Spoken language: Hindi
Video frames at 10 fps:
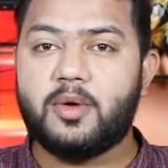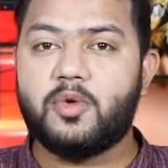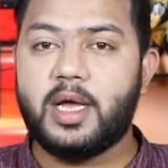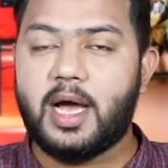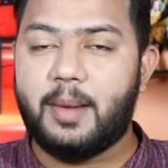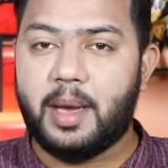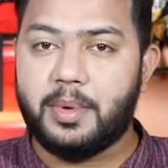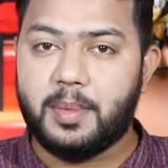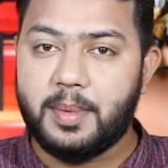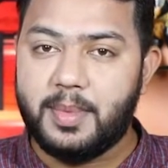उन्हें
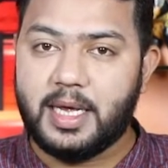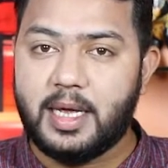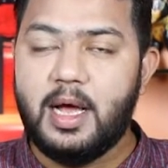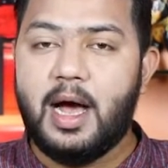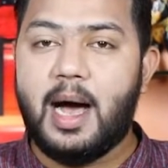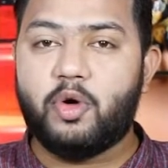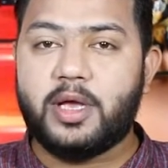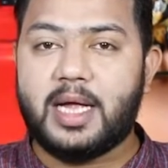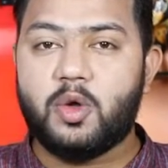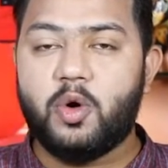कामयाबी भी मिली आपको
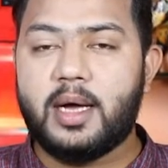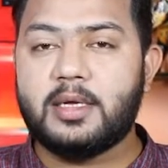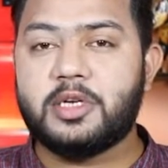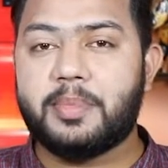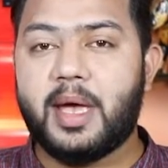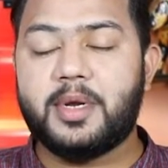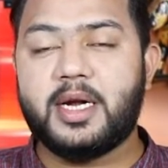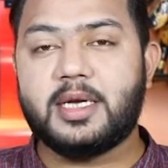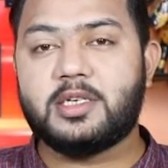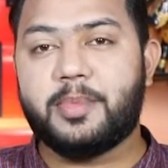याद होगा कि जब
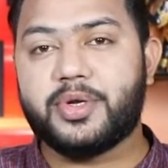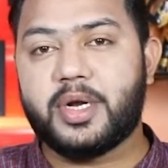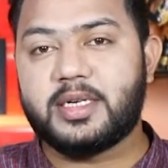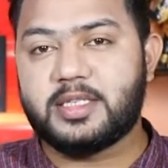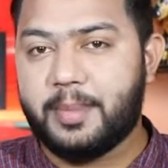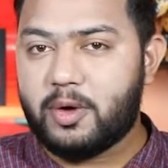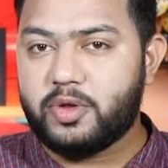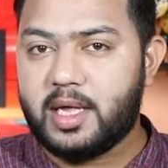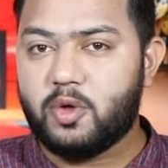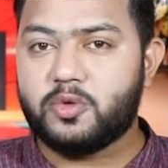कैबिनेट का शपथ ग्रहण समारोह
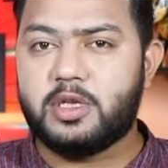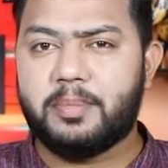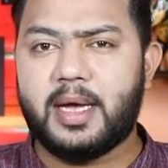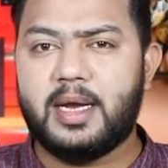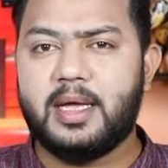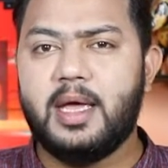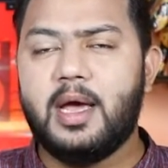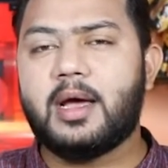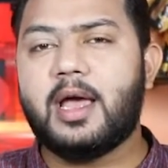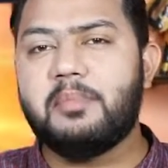था तो उससे पहले ही
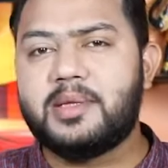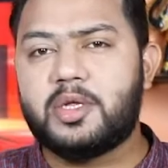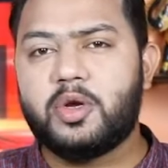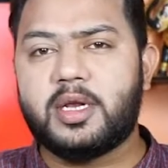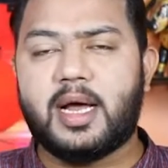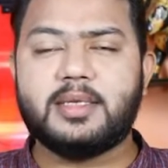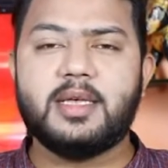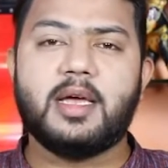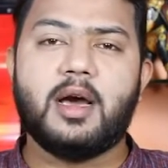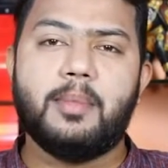कई मंत्रियों की
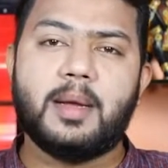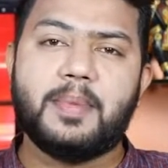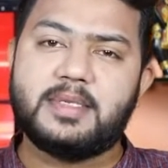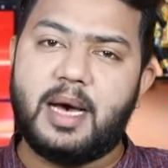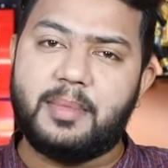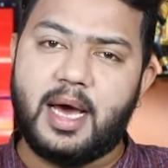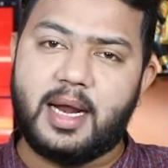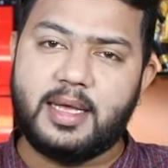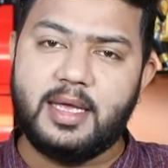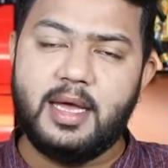नाराजगी की खबरें भी सामने आ
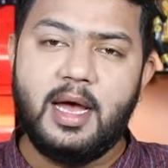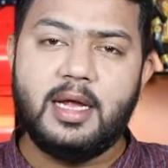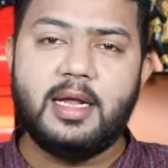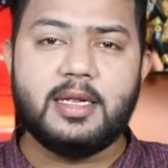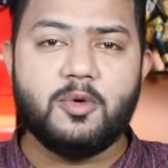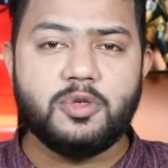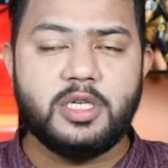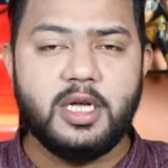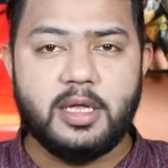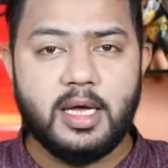रही थी लेकिन
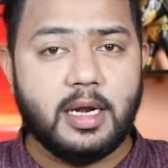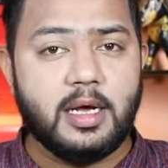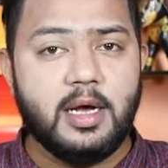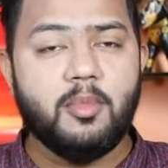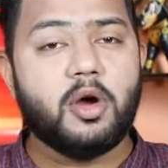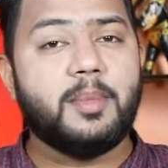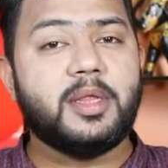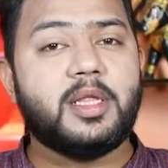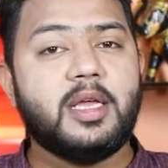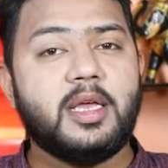उसी दिन
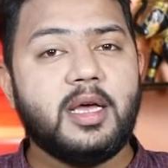मुख्यमंत्री